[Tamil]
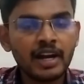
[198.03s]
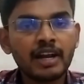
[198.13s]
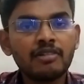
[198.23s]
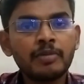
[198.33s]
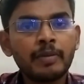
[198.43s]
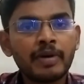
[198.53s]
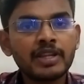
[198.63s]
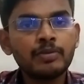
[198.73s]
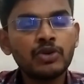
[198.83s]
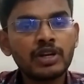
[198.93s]
நவம்பர்
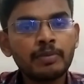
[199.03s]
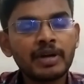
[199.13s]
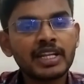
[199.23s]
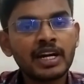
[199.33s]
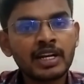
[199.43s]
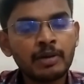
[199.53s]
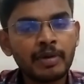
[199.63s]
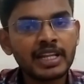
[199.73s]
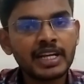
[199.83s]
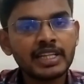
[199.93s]
பதிமூன்று பதினான்கு
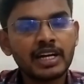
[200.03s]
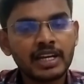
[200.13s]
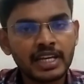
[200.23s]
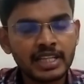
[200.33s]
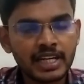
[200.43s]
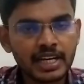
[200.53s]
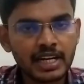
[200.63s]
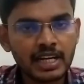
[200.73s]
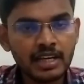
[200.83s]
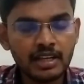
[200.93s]
பதினைந்து ஆகிய
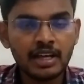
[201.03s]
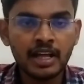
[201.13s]
தினங்களில்